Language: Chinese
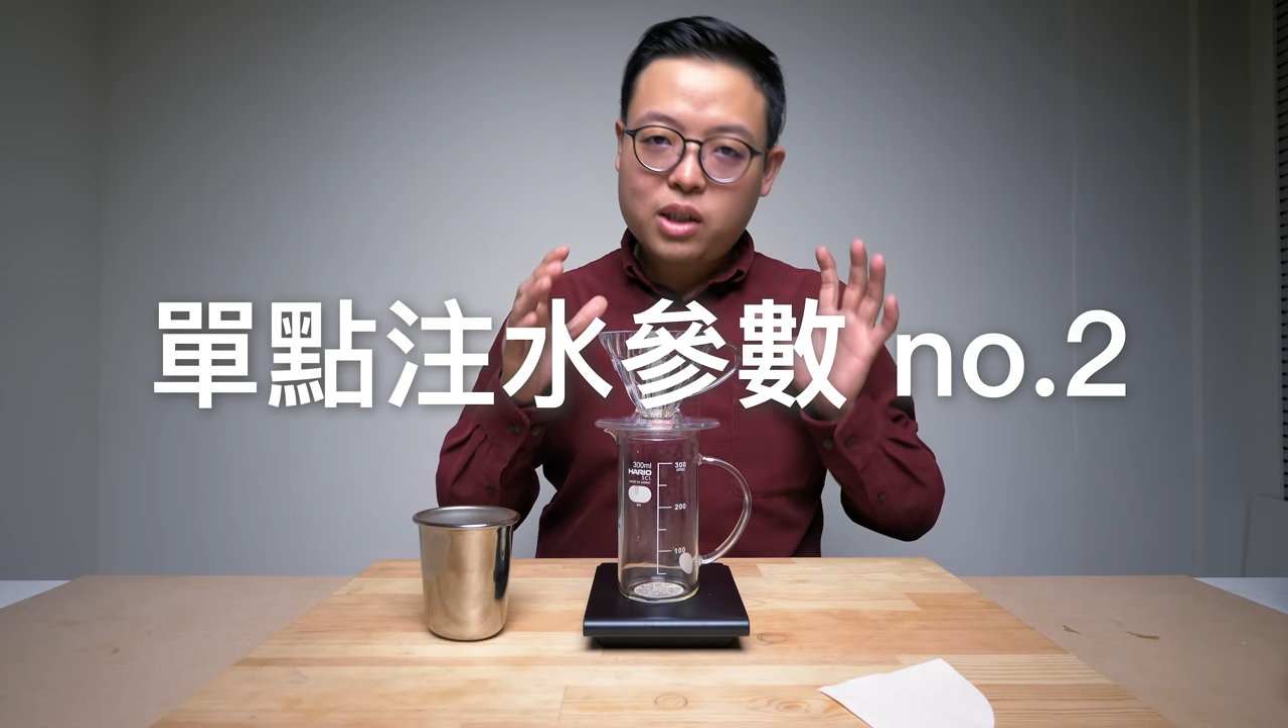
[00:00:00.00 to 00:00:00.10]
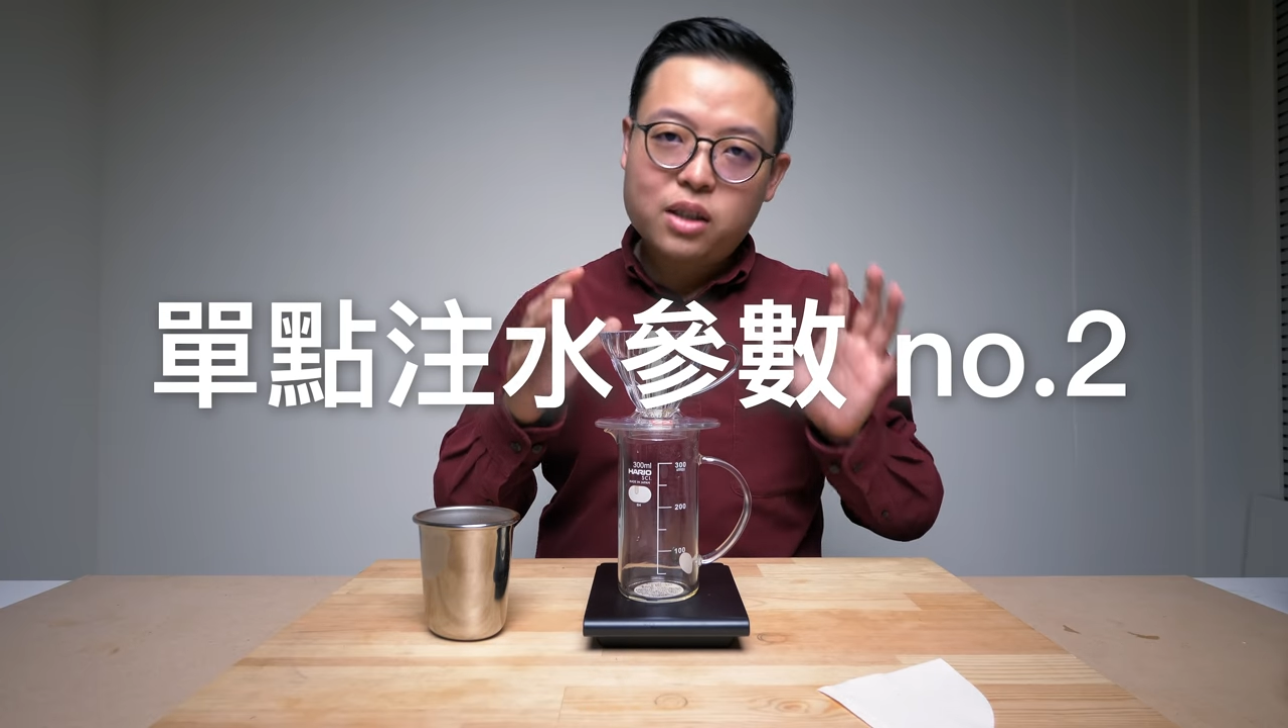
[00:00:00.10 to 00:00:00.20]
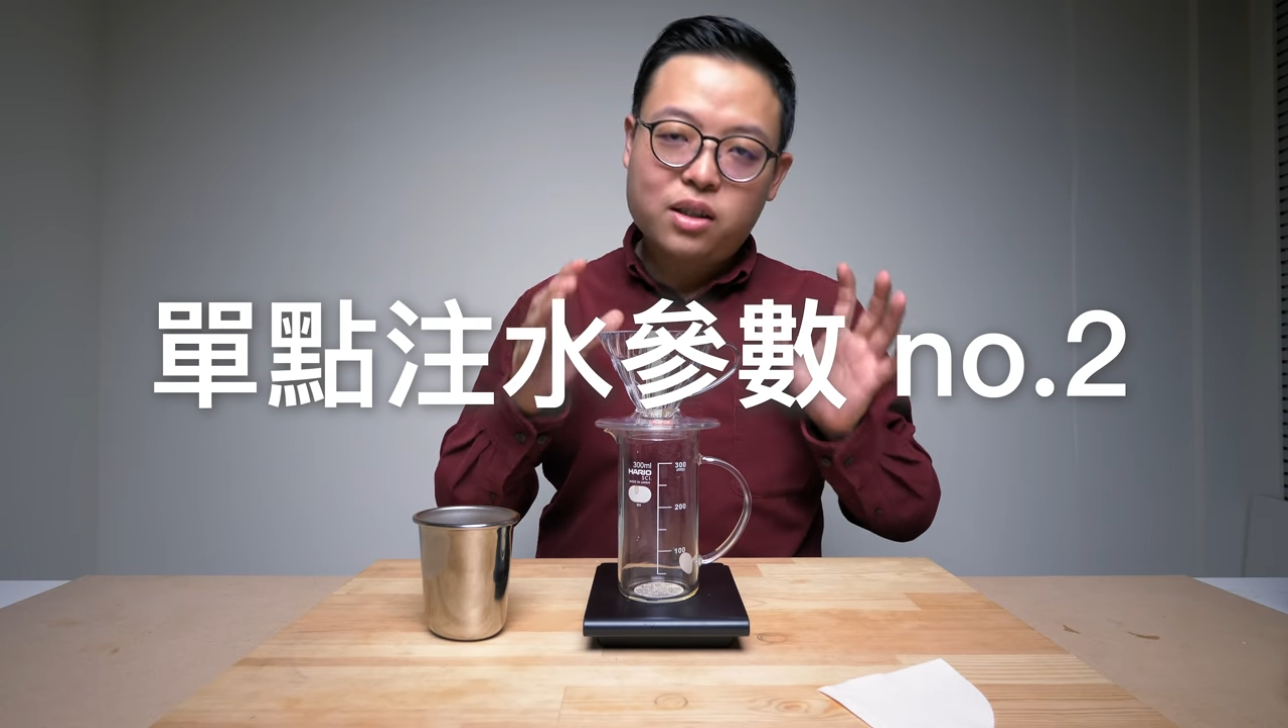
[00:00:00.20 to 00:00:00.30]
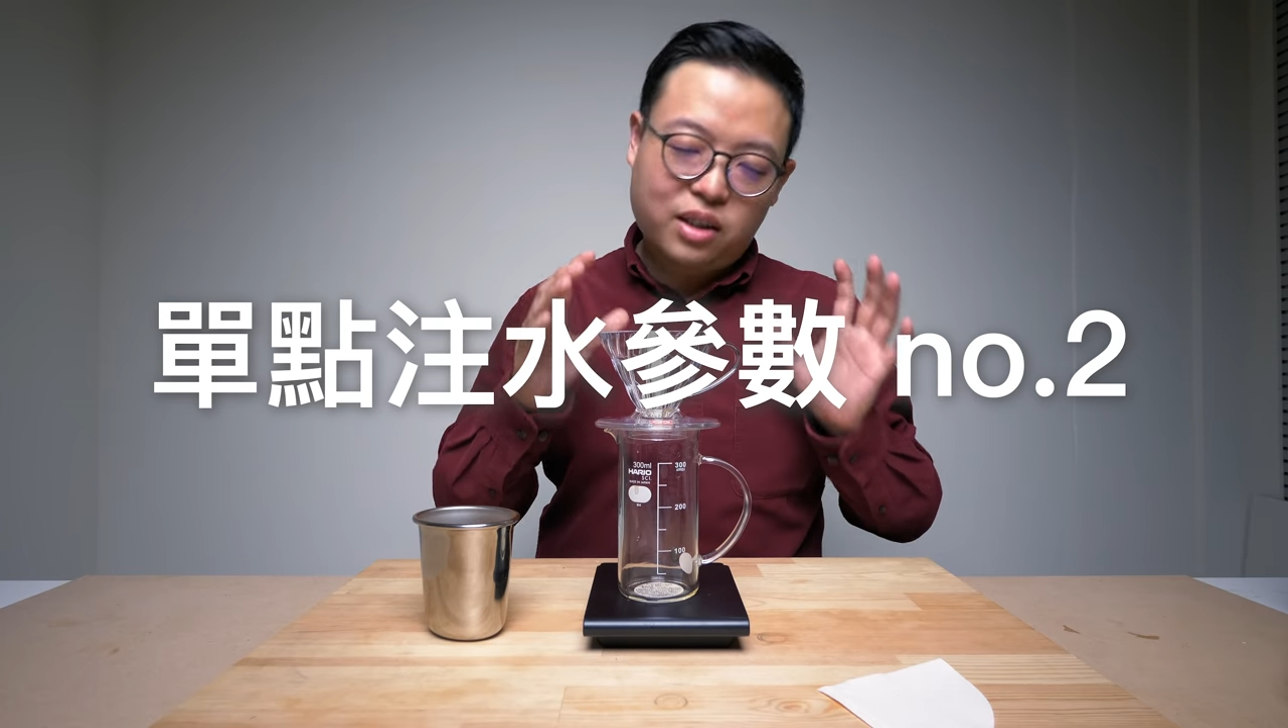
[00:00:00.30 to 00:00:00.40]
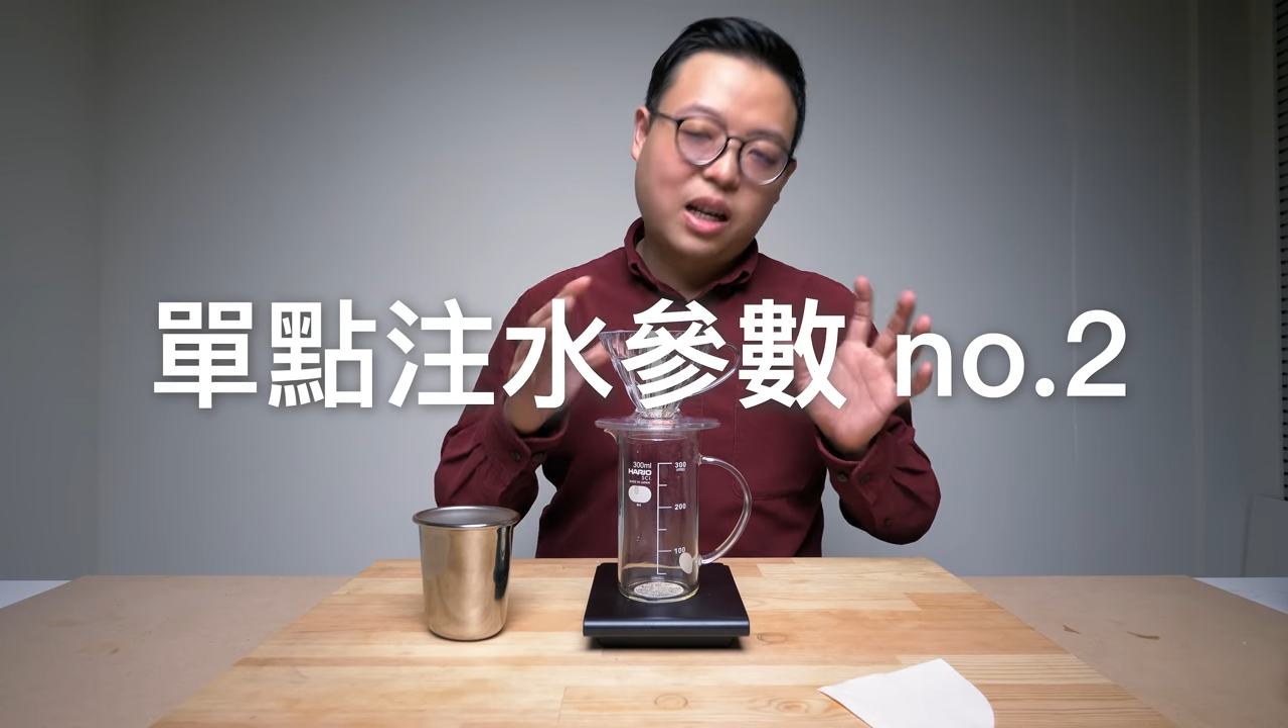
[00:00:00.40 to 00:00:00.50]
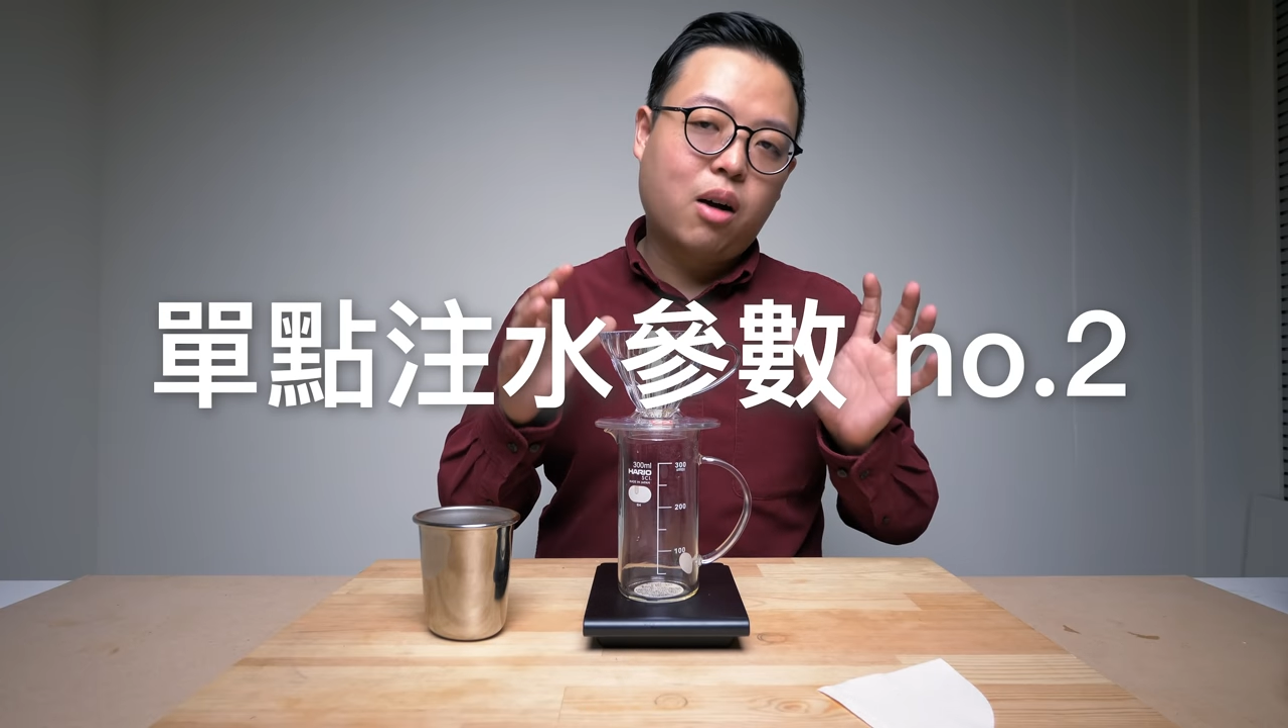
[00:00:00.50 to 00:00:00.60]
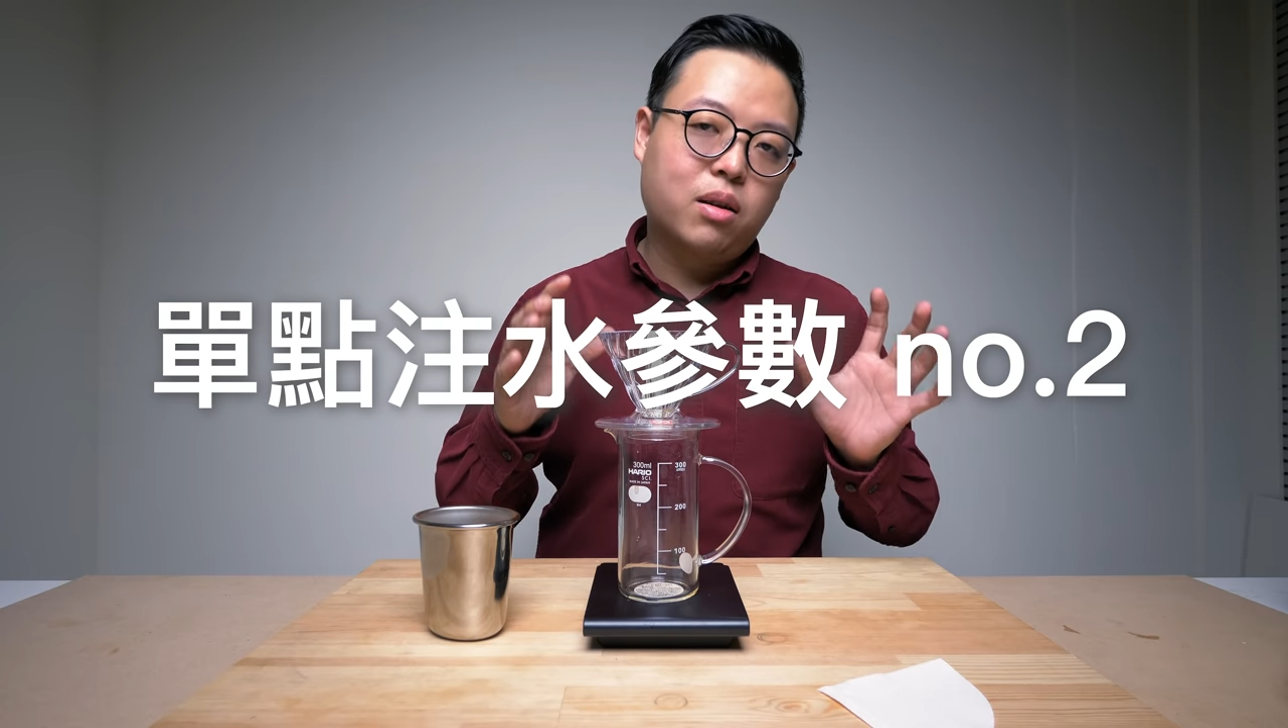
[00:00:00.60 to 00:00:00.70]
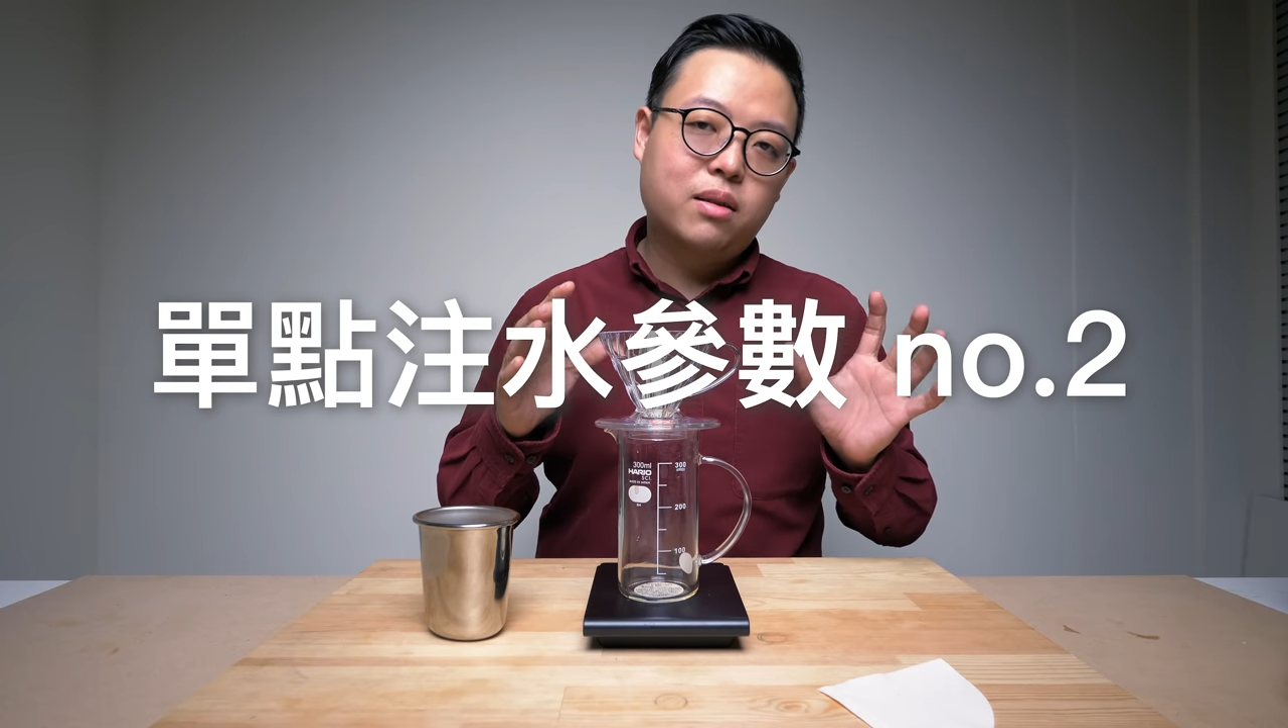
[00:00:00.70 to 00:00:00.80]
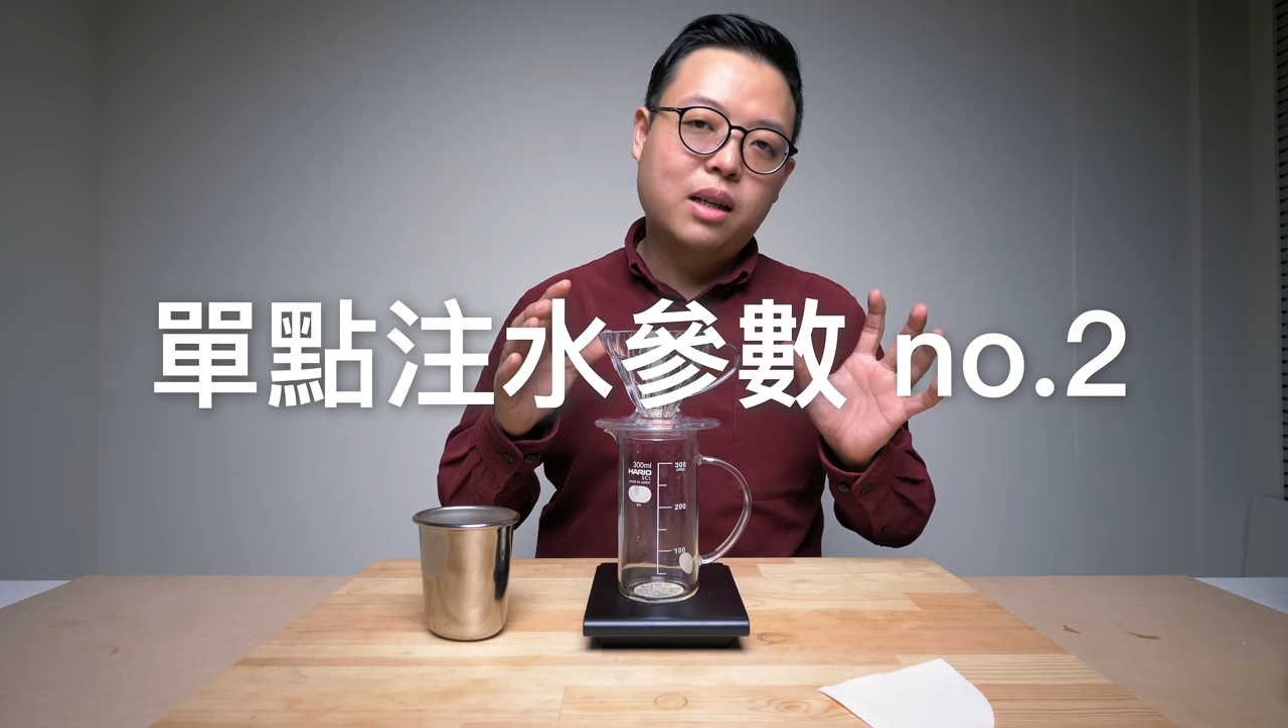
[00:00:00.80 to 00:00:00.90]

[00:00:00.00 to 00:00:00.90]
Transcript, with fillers: 更少了，